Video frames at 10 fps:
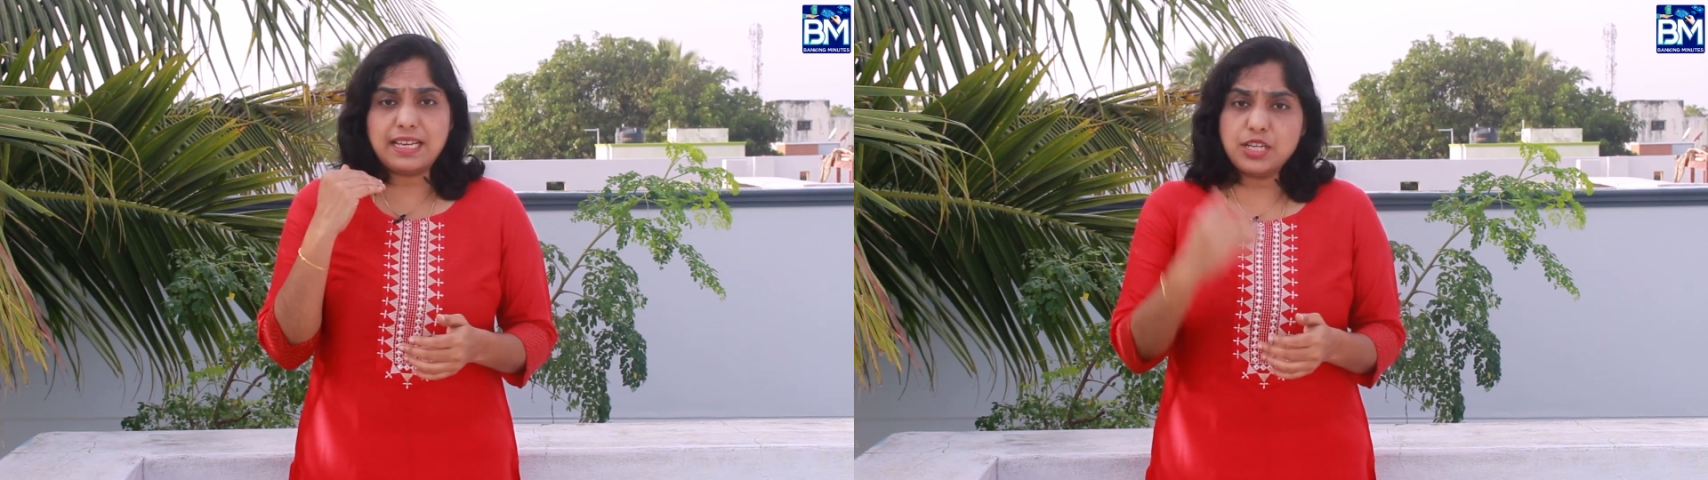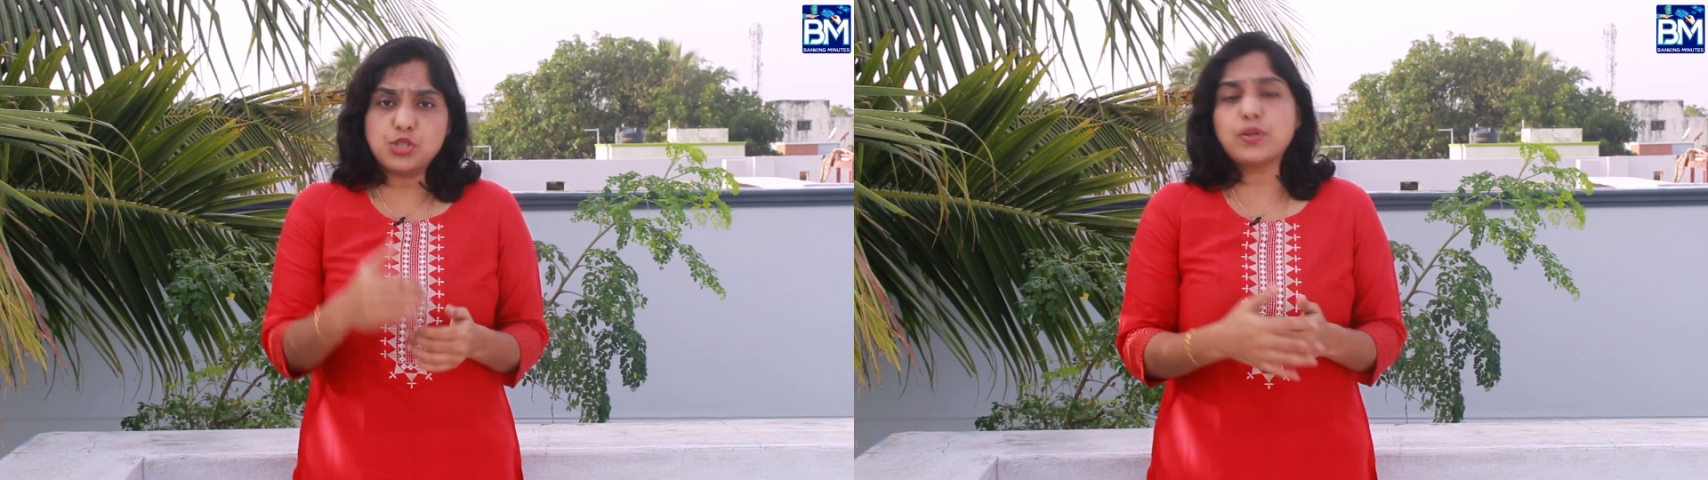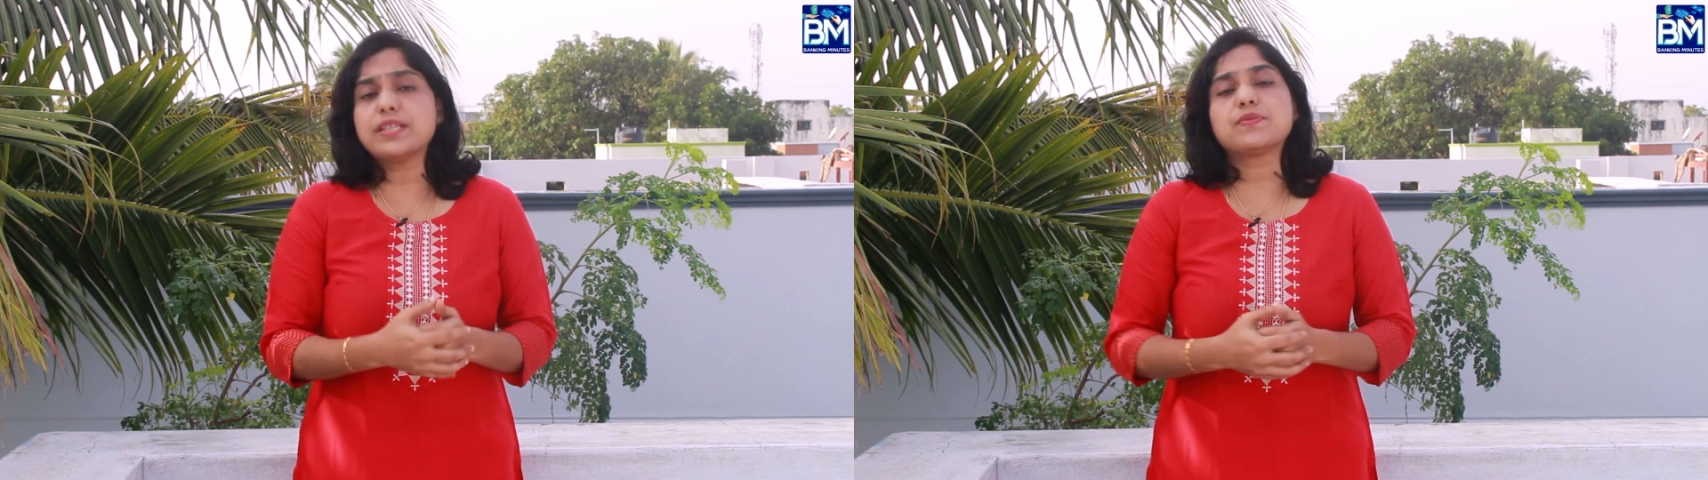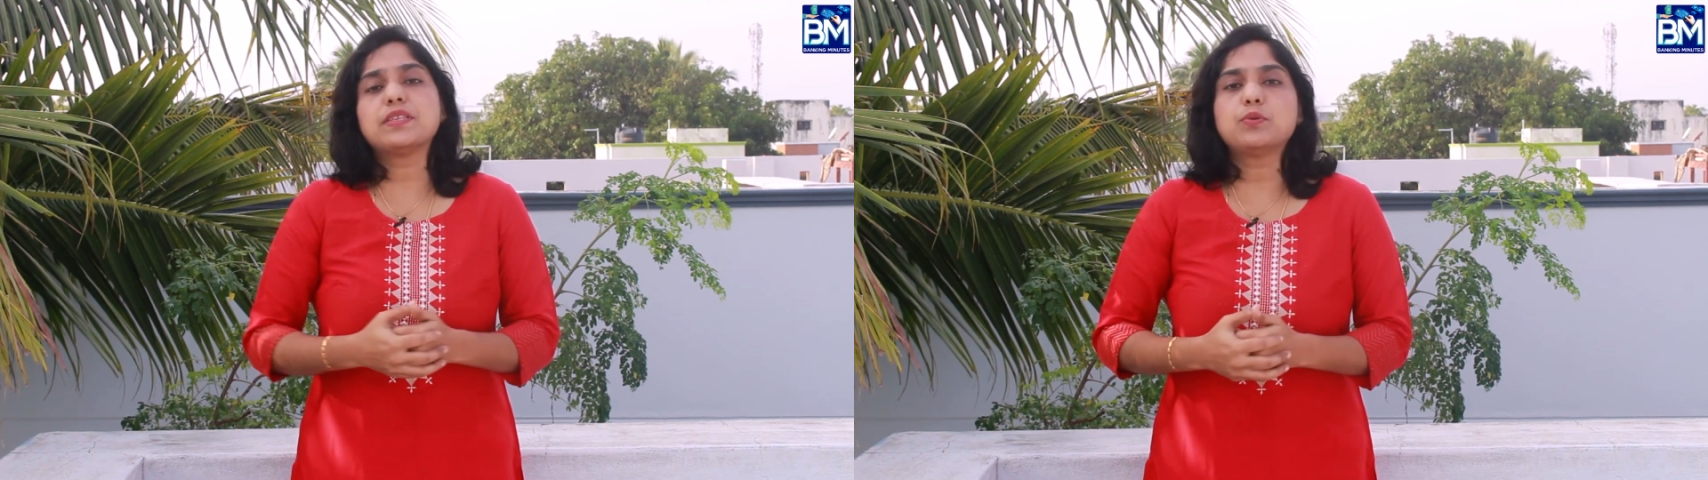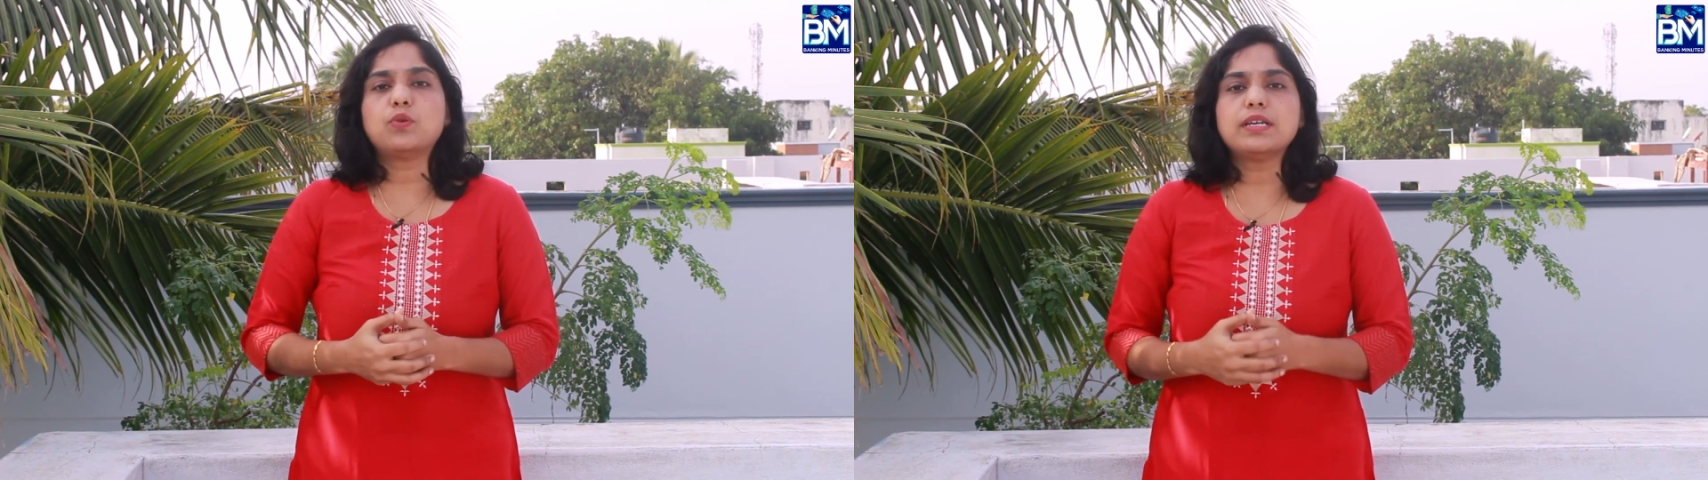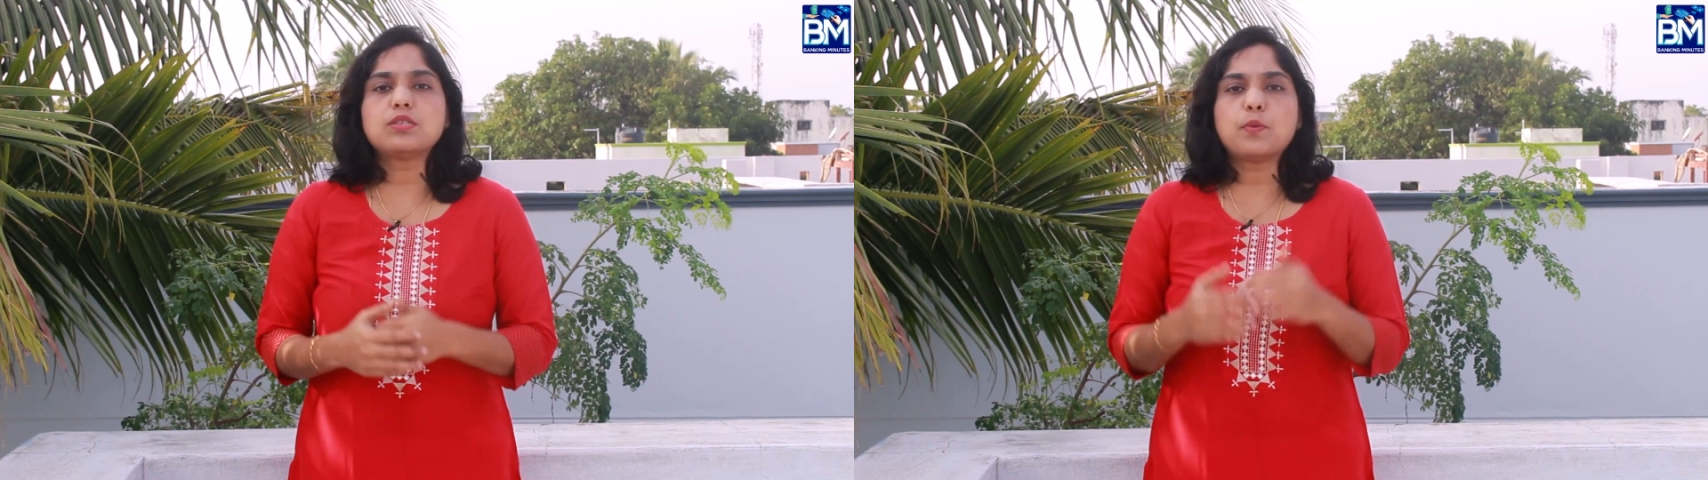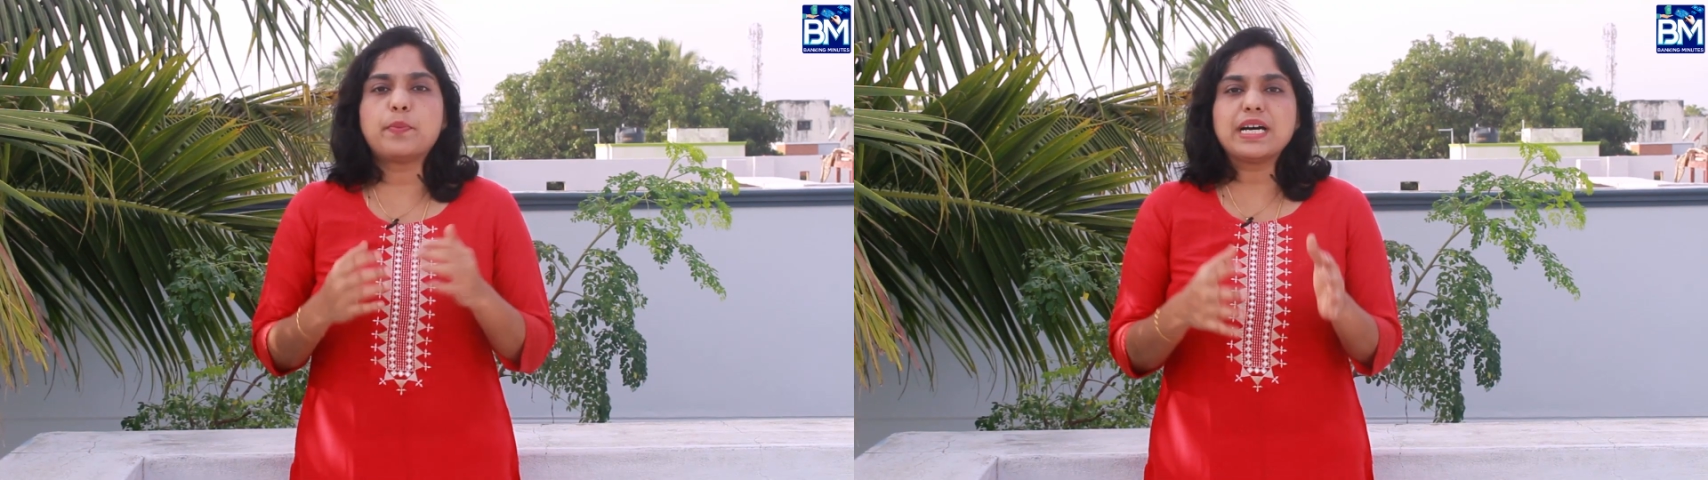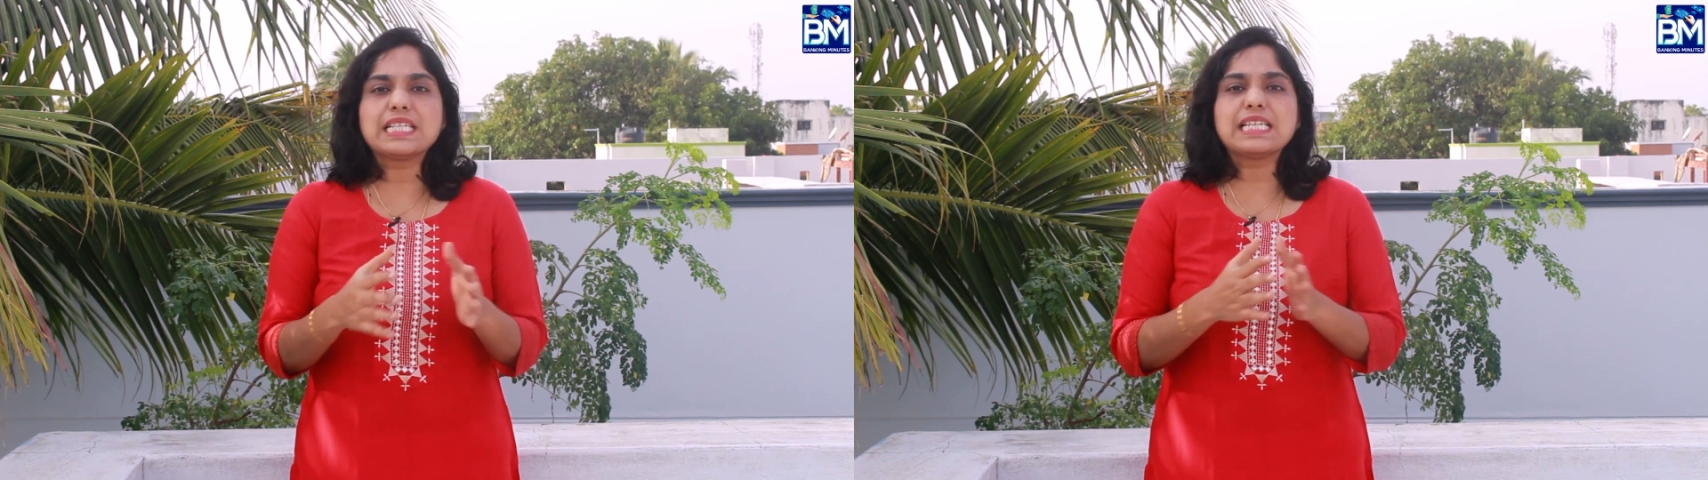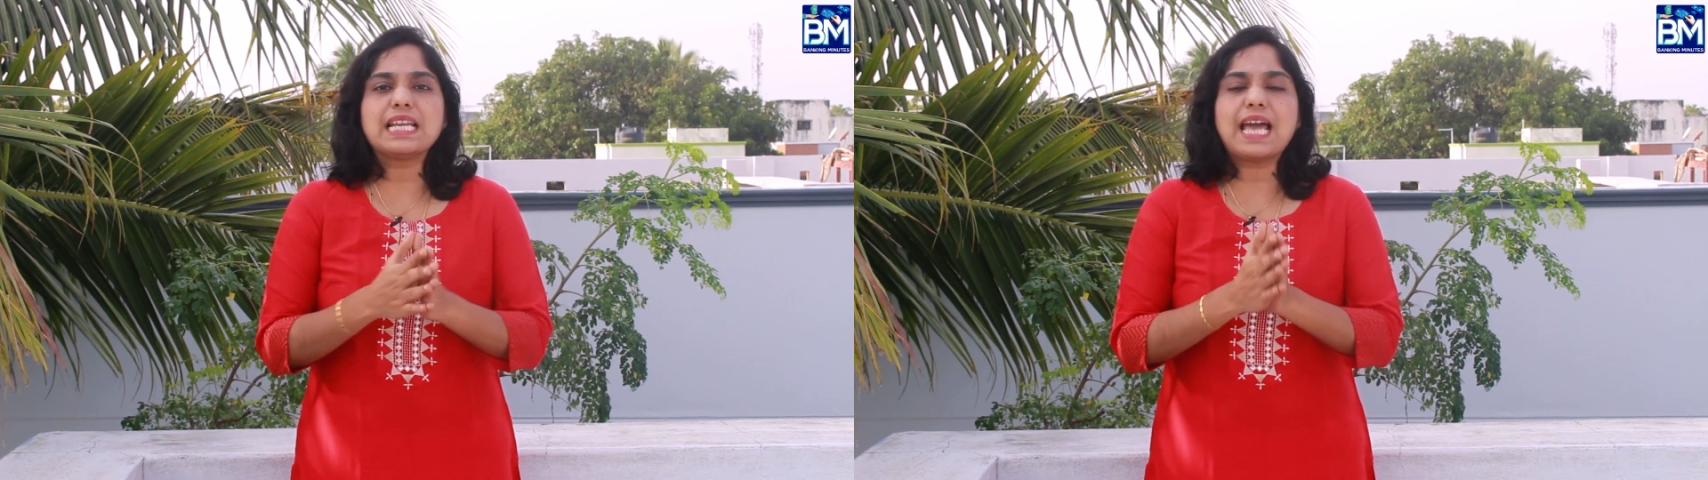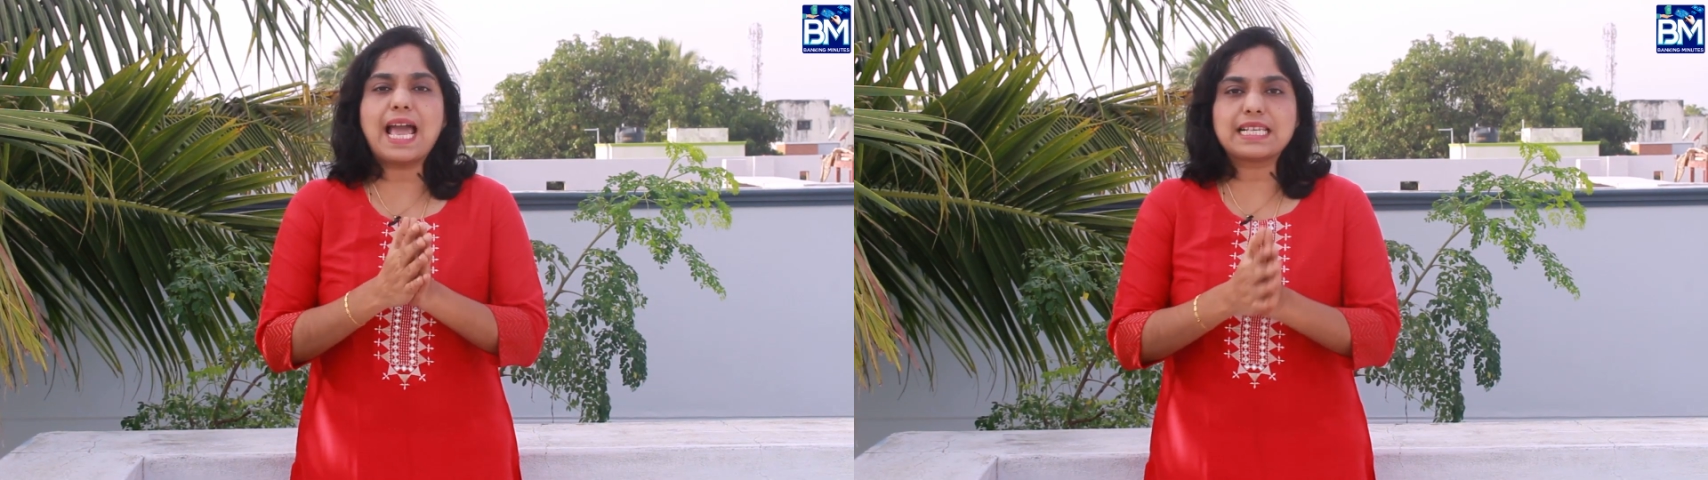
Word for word: இன்சூரன்ஸ் வந்து உண்டு ஸோ பர்சனல்